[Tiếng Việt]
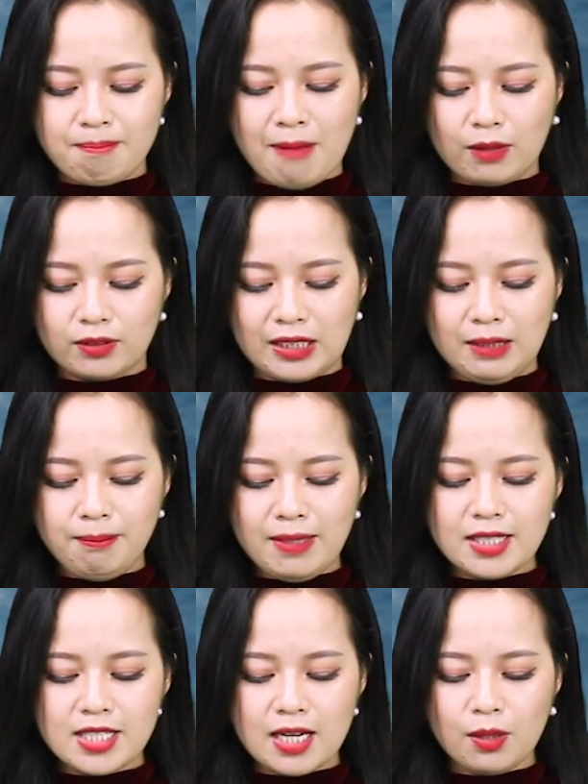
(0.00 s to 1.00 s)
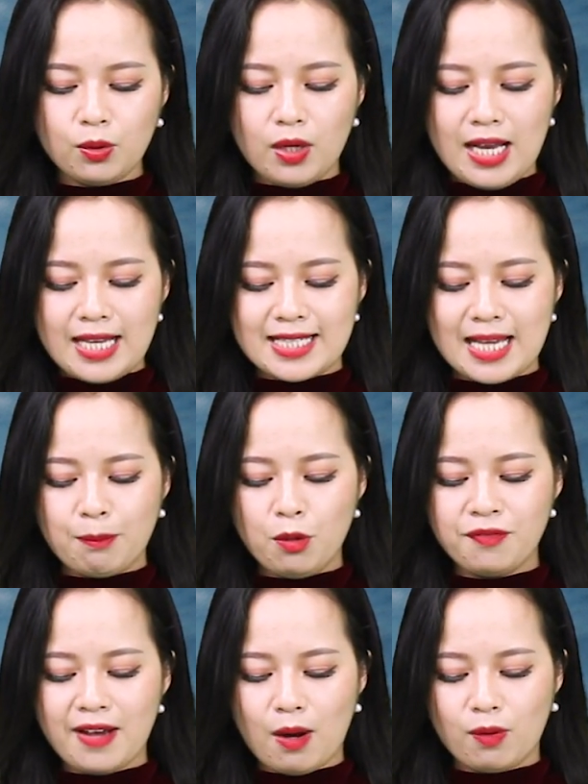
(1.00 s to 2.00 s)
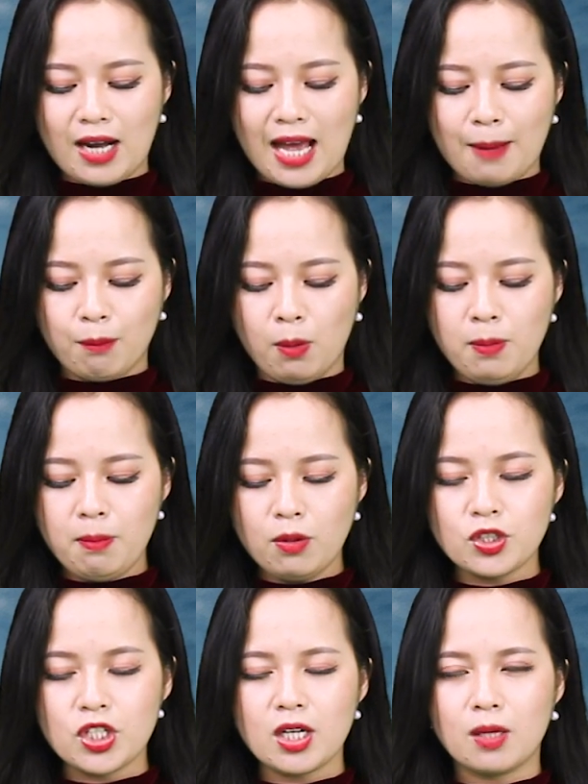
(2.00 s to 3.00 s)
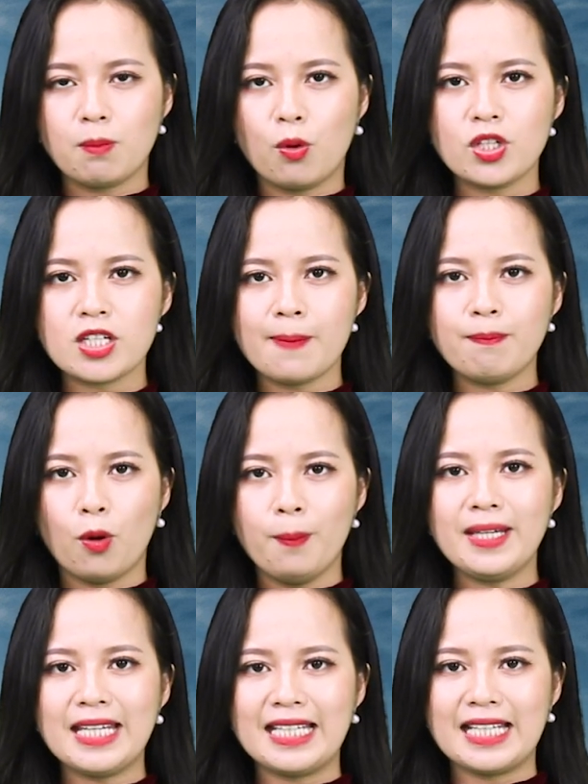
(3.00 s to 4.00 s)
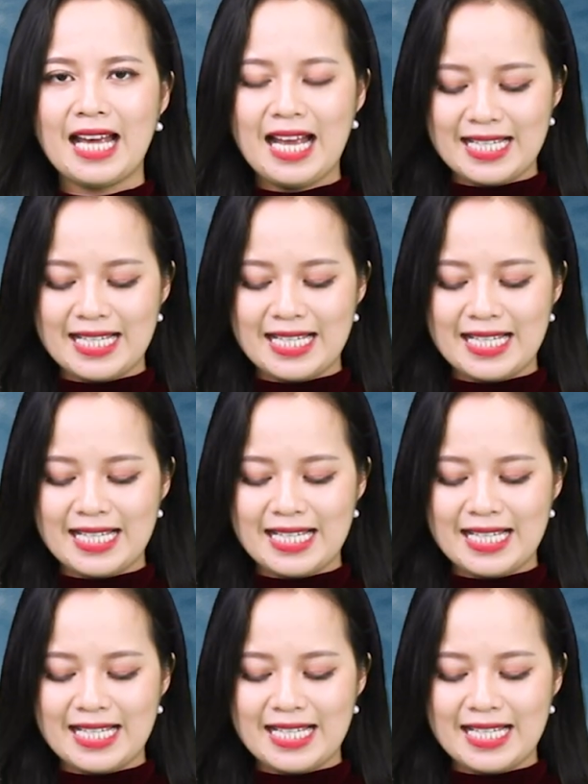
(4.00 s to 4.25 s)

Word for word: Bảo Tín Minh Châu giá mua vào là 41 triệu 440 nghìn,